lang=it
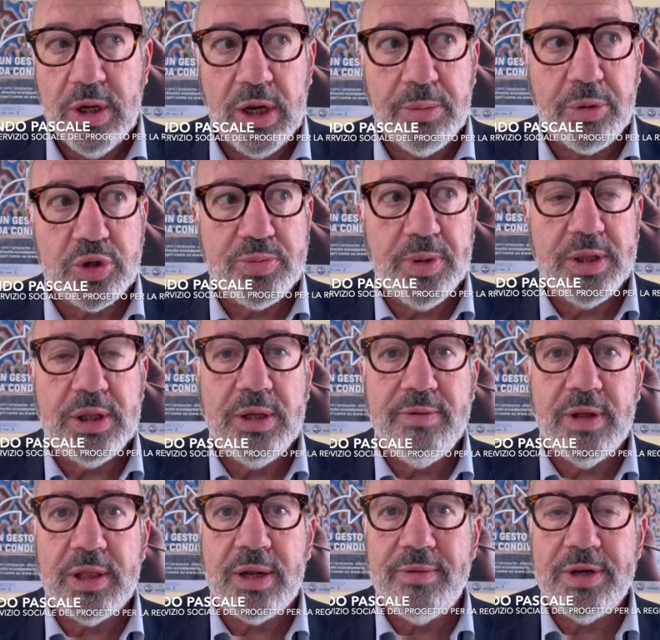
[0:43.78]
le prospettive
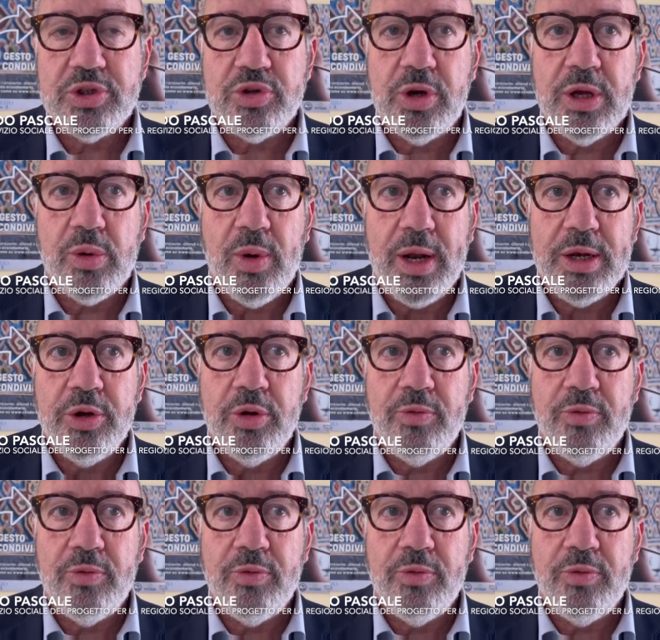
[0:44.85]
attraverso le quali noi